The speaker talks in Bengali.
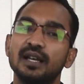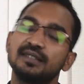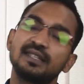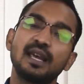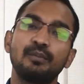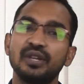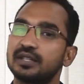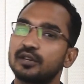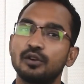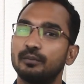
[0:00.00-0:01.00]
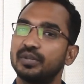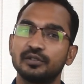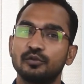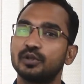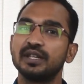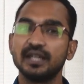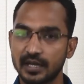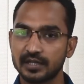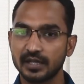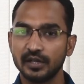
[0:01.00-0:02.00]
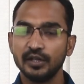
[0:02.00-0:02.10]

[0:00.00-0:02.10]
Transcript: স্ট্যাম্পিংটা কমপ্লিট করে নিয়ে আসা